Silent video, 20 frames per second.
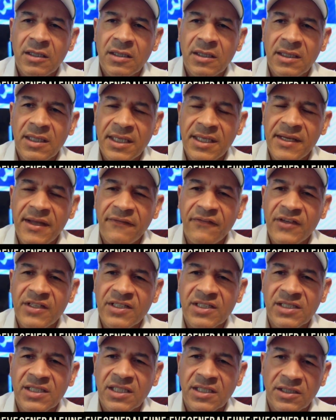لان في
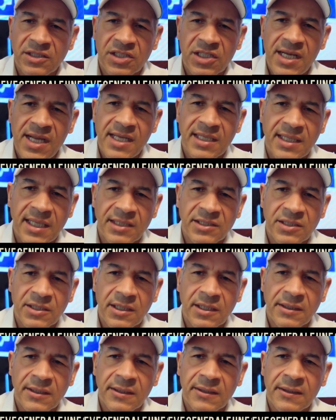استعجالات
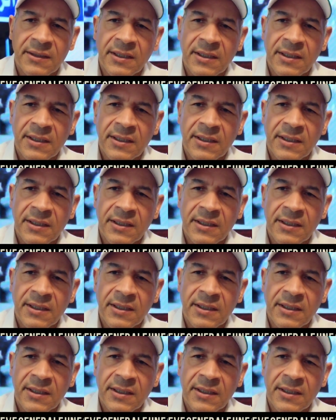عشان